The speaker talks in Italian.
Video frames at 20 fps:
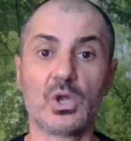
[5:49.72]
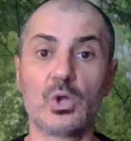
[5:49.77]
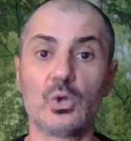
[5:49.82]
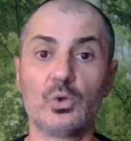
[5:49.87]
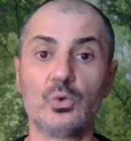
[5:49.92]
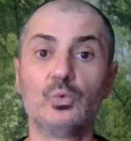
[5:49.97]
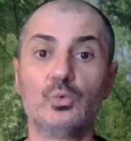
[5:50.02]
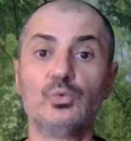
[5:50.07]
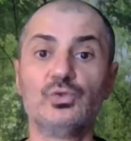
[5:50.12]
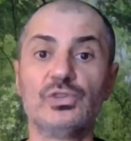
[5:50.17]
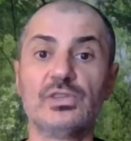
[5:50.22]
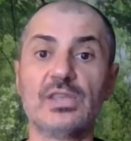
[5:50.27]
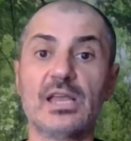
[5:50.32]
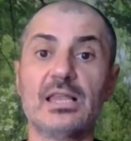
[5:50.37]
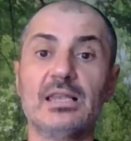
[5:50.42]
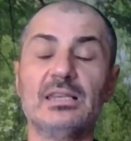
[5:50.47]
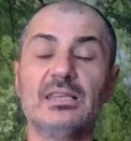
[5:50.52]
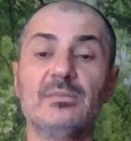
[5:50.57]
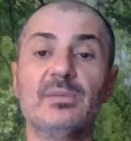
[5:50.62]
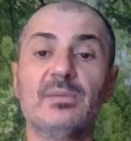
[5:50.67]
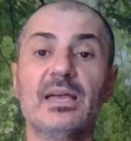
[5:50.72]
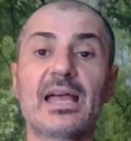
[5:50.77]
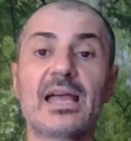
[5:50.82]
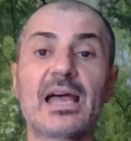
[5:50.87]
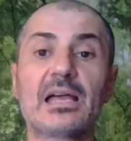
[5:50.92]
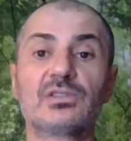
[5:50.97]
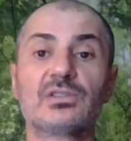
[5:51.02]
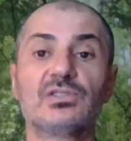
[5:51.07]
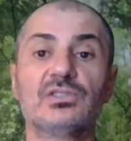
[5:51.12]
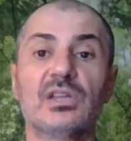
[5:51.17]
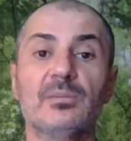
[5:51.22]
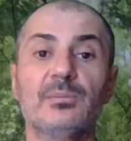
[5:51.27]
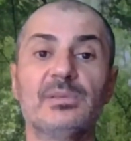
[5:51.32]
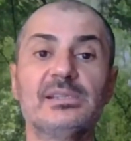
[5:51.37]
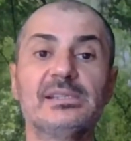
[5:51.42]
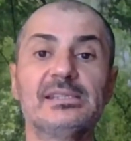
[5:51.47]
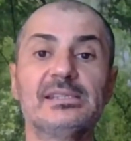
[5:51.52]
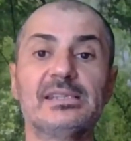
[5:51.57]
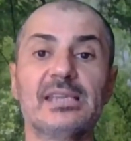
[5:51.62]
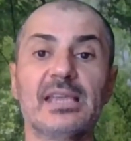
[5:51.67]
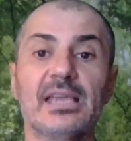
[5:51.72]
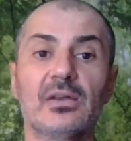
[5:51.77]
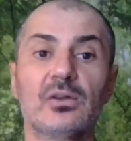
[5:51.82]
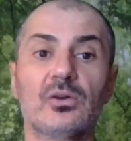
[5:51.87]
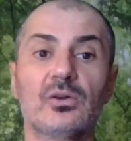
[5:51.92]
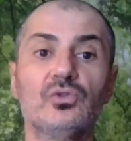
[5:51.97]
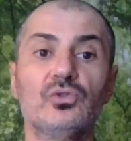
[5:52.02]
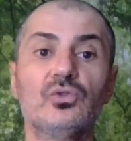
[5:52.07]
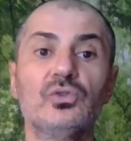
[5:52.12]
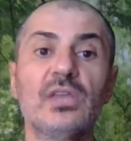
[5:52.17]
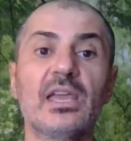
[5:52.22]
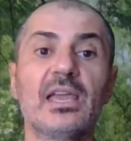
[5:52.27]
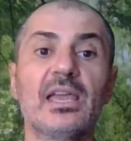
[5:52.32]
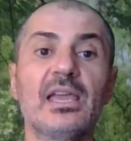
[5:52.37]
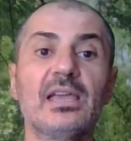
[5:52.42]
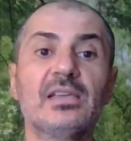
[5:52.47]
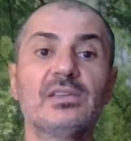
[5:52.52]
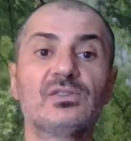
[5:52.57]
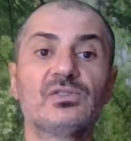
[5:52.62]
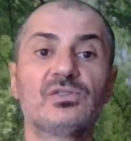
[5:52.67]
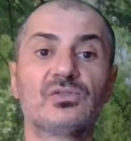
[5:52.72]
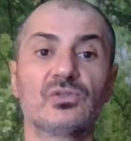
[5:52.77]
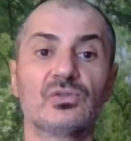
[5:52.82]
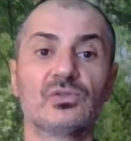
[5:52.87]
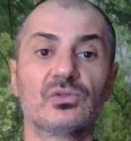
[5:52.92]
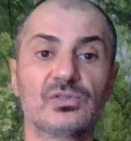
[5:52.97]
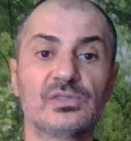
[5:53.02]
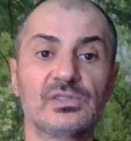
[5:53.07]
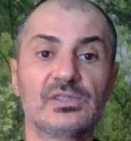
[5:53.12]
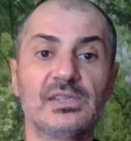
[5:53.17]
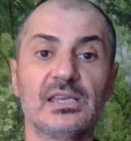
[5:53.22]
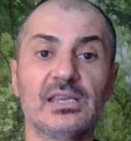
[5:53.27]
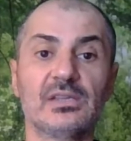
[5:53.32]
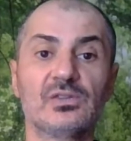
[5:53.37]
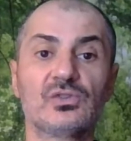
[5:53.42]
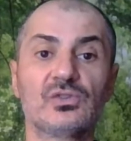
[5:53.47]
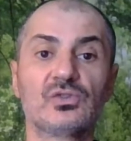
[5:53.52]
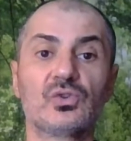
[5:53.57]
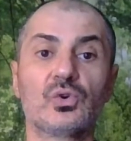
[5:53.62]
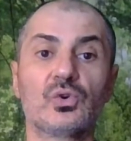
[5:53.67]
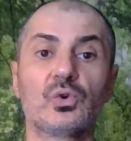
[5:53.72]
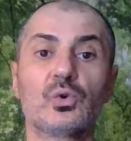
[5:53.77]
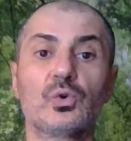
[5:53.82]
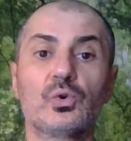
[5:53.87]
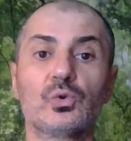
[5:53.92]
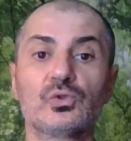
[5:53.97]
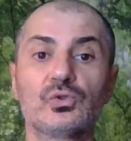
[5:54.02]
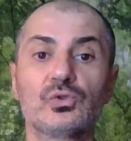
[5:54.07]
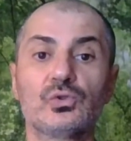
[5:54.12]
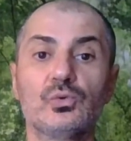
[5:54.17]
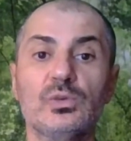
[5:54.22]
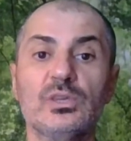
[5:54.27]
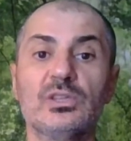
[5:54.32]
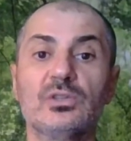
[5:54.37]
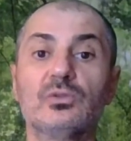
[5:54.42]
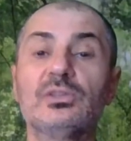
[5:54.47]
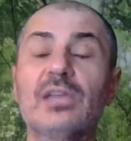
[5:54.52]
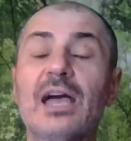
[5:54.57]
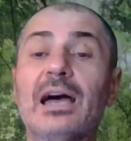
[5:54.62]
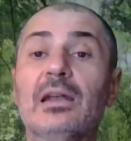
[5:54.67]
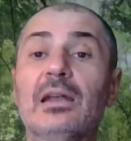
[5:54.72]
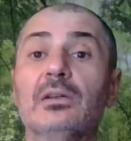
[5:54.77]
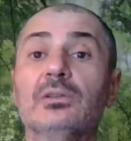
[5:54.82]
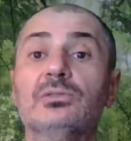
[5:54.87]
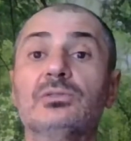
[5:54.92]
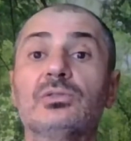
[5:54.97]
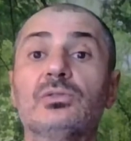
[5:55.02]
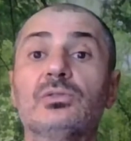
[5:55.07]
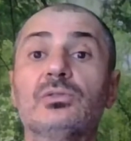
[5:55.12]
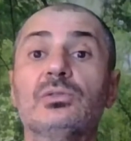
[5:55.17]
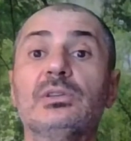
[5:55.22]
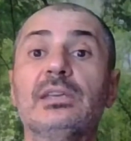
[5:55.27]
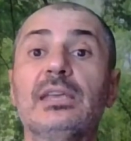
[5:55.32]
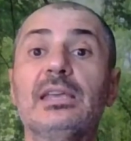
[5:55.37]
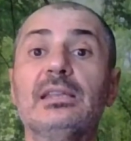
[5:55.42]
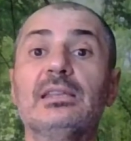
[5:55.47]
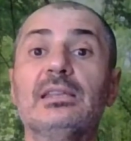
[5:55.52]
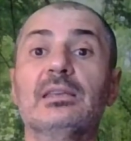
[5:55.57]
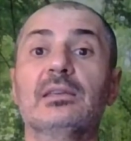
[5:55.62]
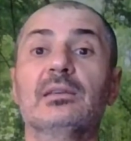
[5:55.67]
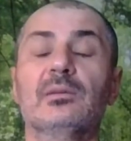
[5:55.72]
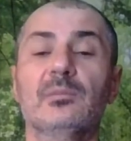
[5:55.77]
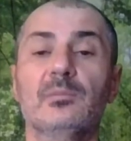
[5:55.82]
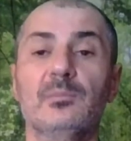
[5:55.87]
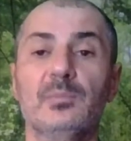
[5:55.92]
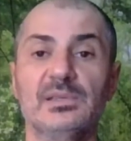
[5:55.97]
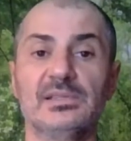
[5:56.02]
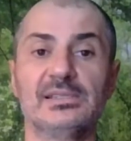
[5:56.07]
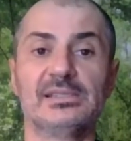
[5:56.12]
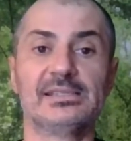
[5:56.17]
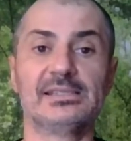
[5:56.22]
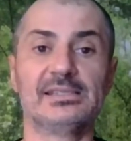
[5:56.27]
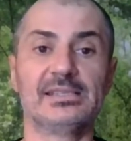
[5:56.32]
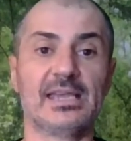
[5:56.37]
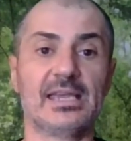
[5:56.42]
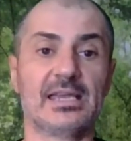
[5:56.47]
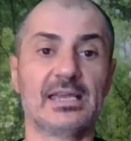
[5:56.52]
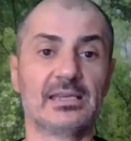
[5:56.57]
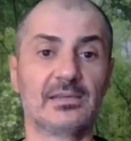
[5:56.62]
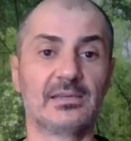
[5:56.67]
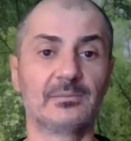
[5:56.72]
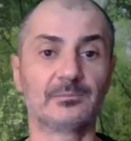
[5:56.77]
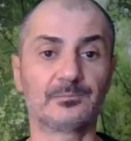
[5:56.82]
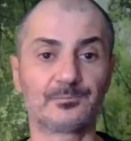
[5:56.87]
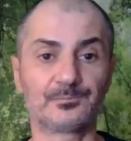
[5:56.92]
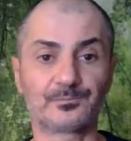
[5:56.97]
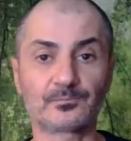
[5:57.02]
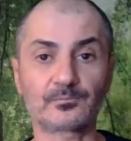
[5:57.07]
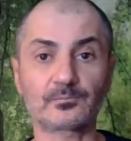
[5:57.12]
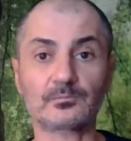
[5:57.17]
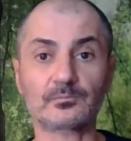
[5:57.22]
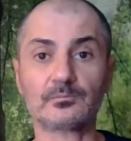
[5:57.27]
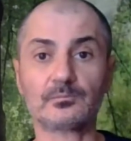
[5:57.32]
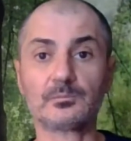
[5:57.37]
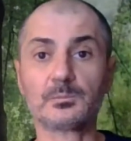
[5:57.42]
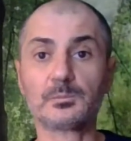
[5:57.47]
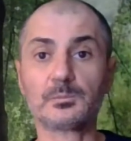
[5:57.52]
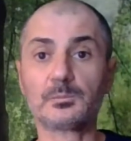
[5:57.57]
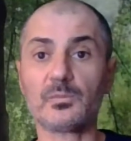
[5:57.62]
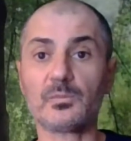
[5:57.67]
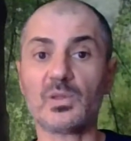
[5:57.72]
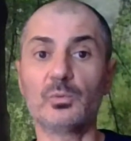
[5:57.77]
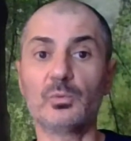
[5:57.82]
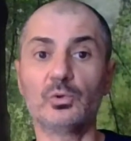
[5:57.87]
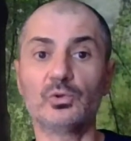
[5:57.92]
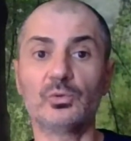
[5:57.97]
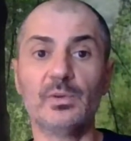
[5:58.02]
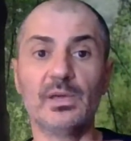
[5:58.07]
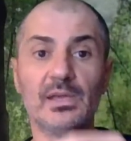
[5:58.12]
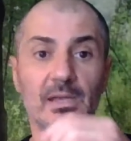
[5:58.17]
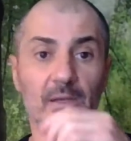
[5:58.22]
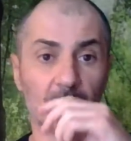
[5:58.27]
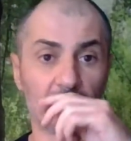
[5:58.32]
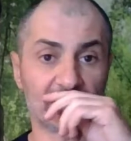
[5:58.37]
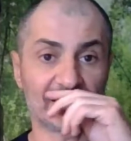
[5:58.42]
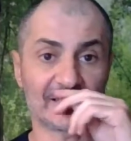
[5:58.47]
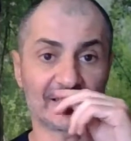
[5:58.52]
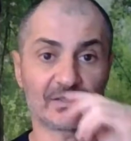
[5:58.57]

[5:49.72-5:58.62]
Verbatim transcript: Lungi dal liberarci dal pensiero, non è esso stesso costruito d'altro che di pensieri. Molto bella questa